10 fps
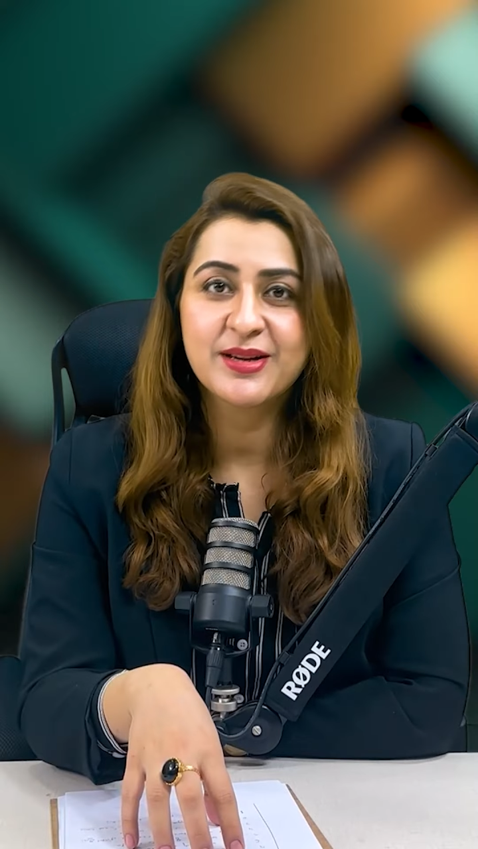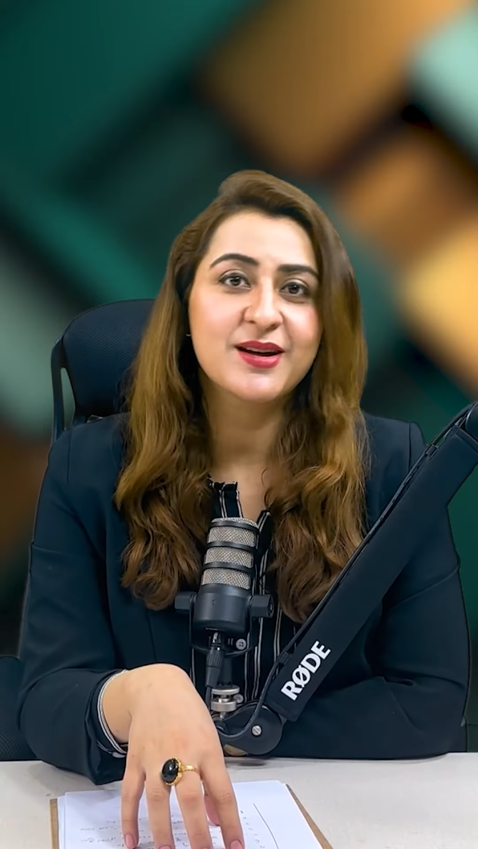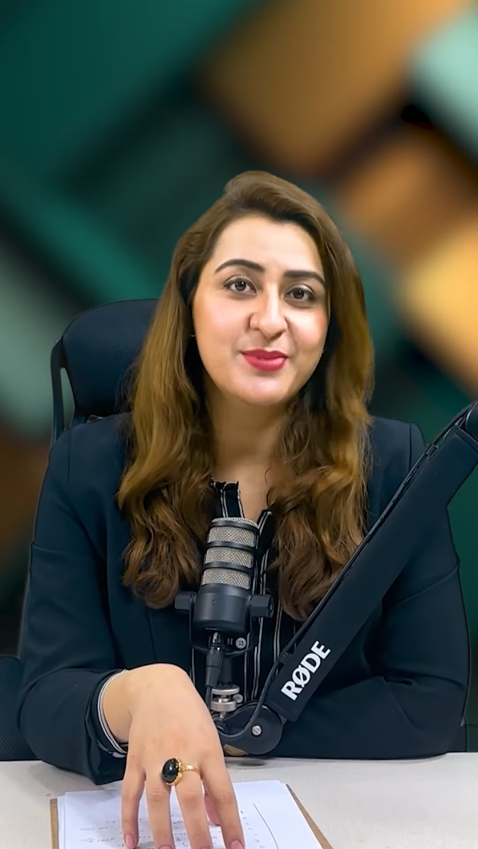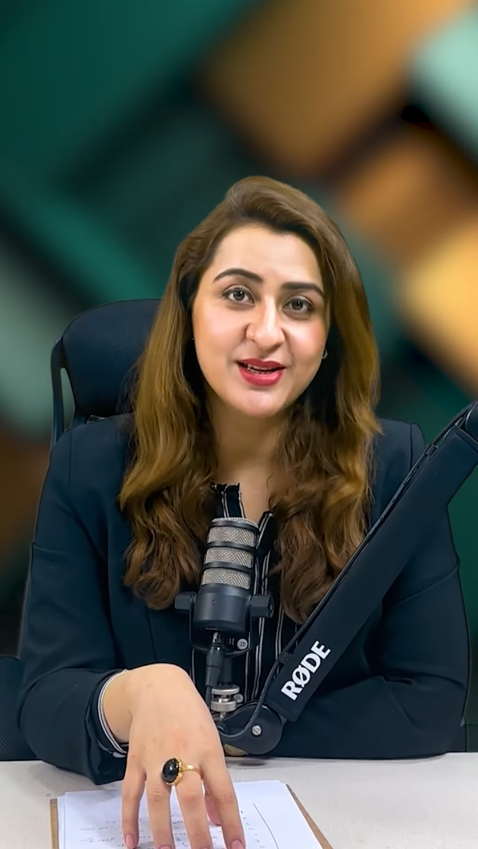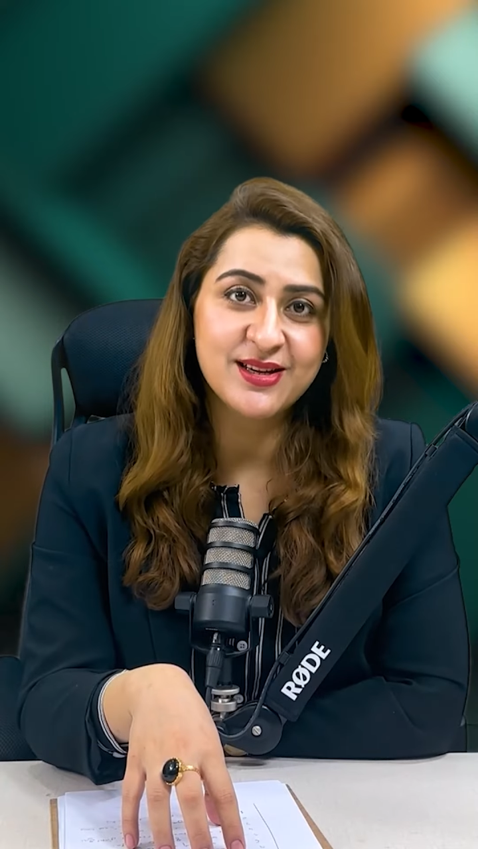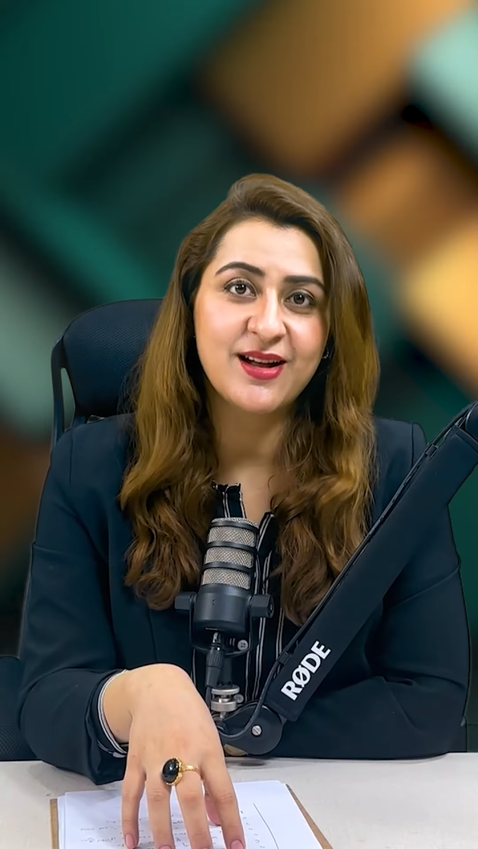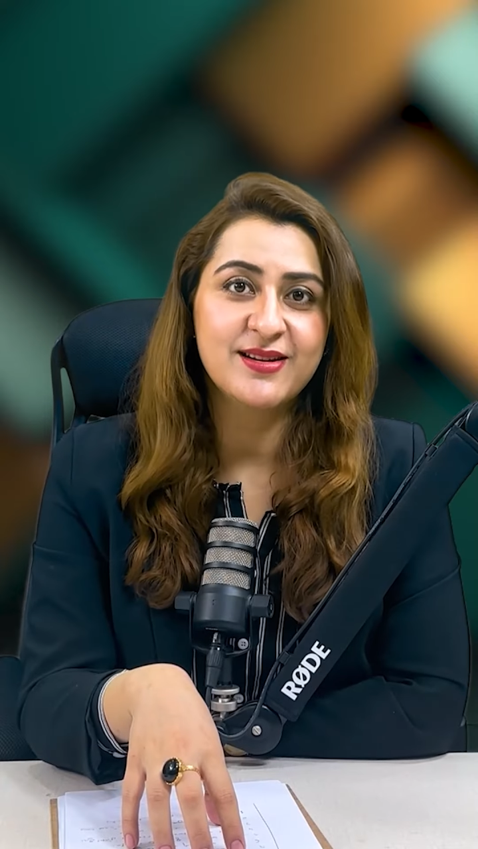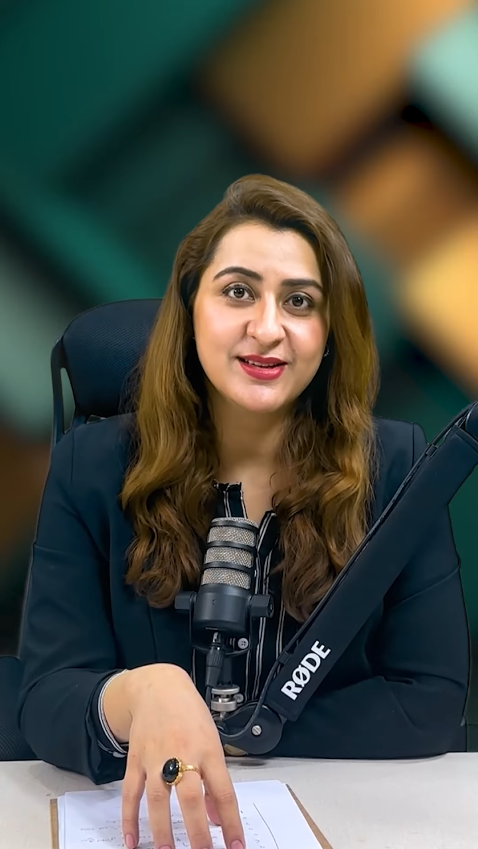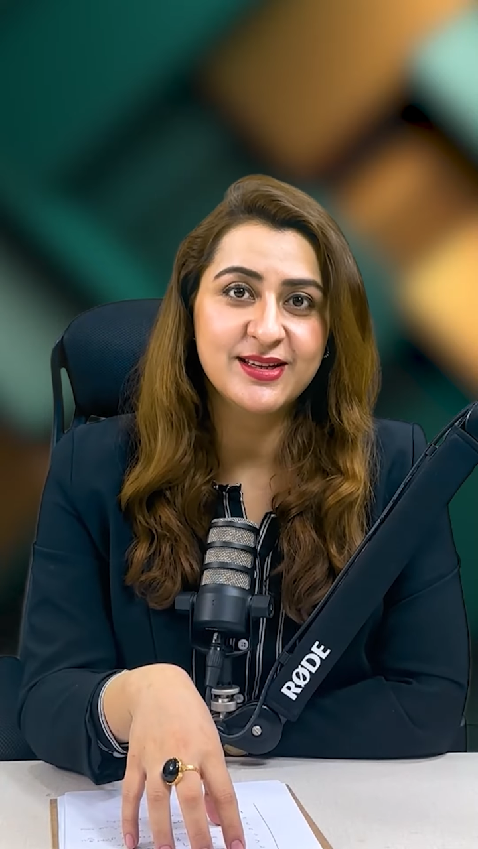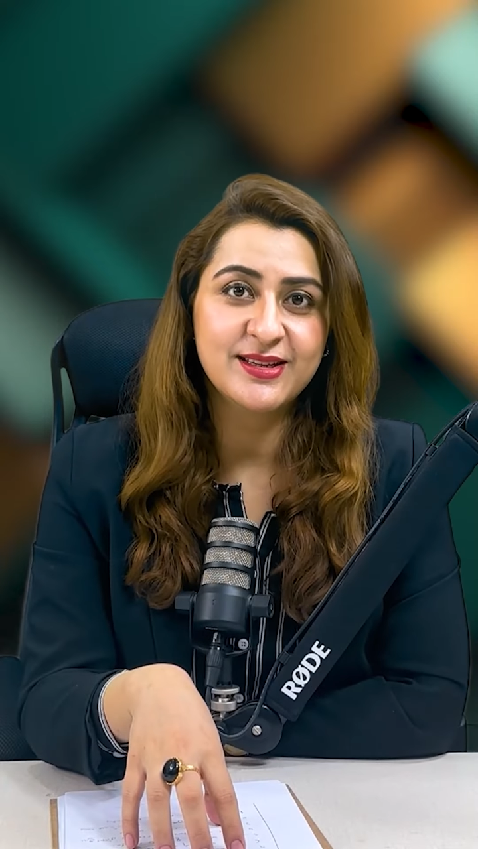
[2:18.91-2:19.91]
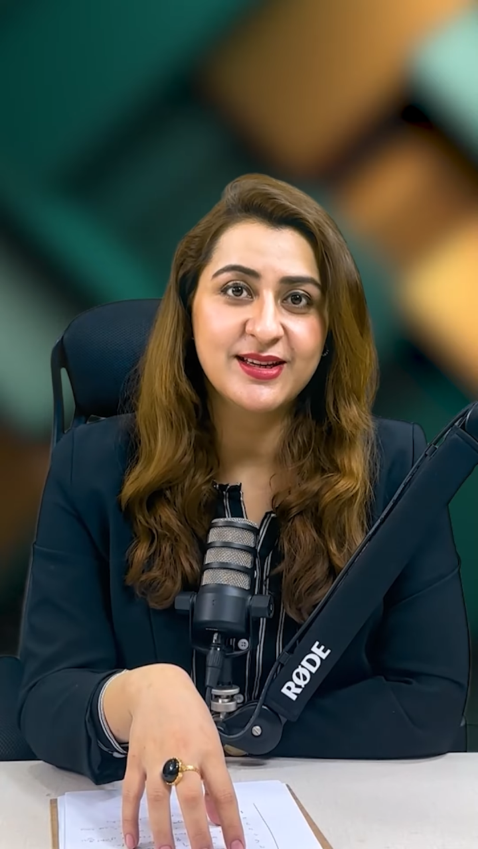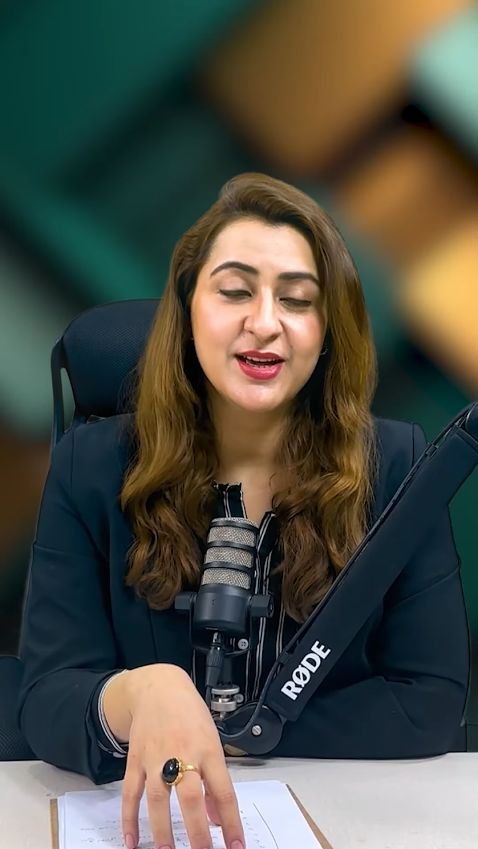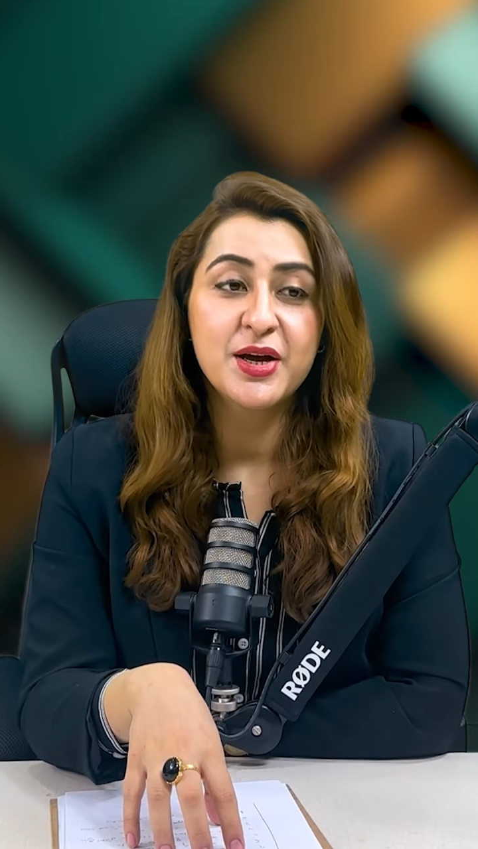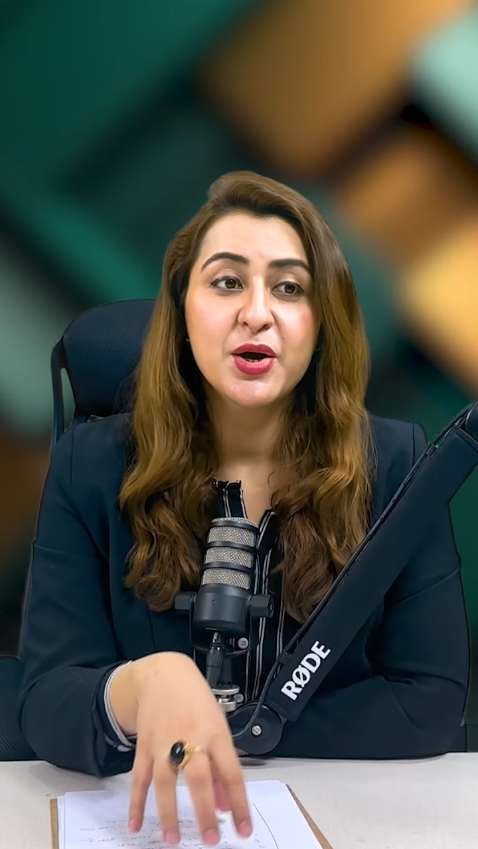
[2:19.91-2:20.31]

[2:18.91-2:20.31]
का भी ख्याल रखेगी